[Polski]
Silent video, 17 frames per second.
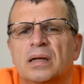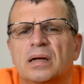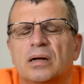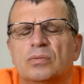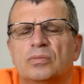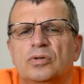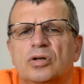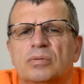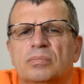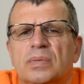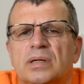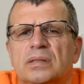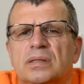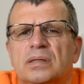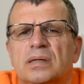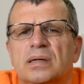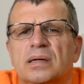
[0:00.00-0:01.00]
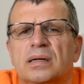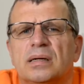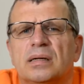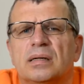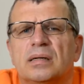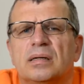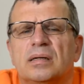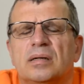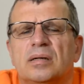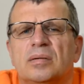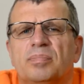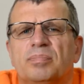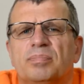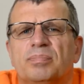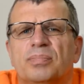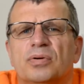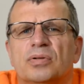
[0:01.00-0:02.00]
audiometria. Y,
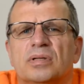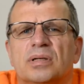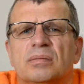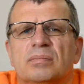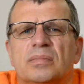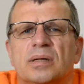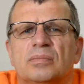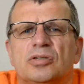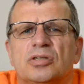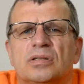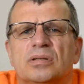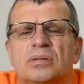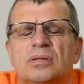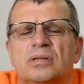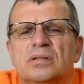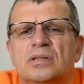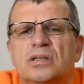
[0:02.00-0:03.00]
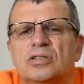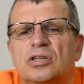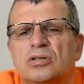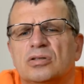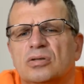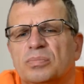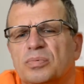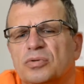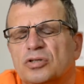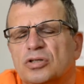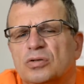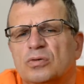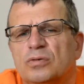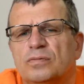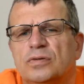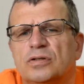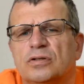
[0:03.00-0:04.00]
potem tam się zaczęto po
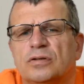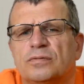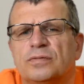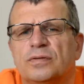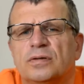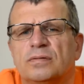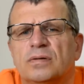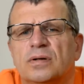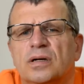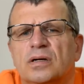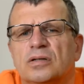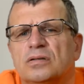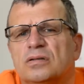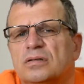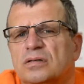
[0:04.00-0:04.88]
cichu wycofywać,